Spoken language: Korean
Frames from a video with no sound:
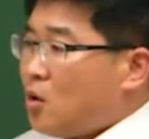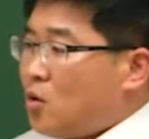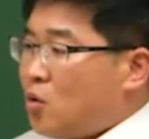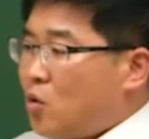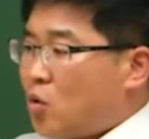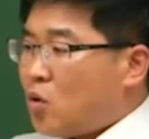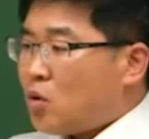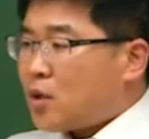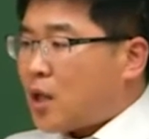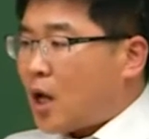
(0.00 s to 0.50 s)

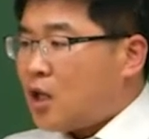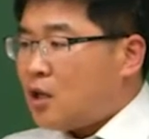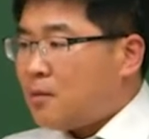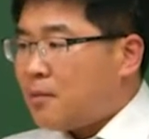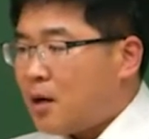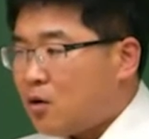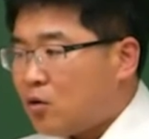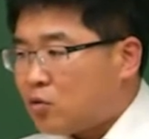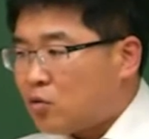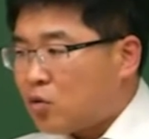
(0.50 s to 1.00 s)
요런 단위
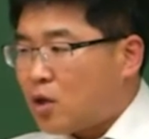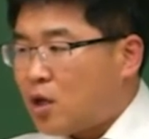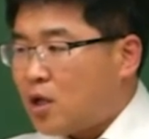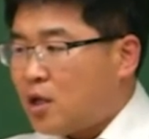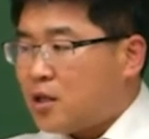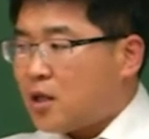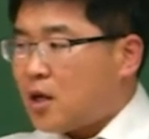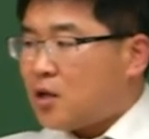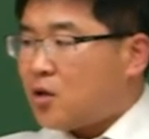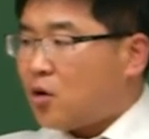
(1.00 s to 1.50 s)
말고 또
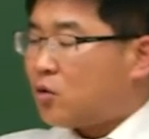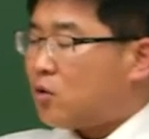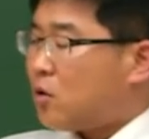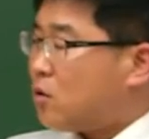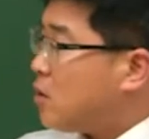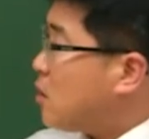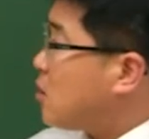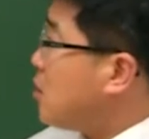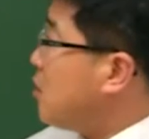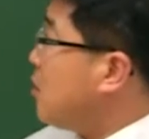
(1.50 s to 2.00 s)
길이 단위
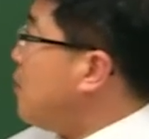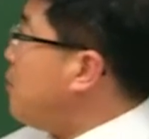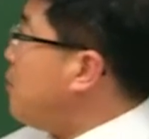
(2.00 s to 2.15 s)
어떤 거 있어요?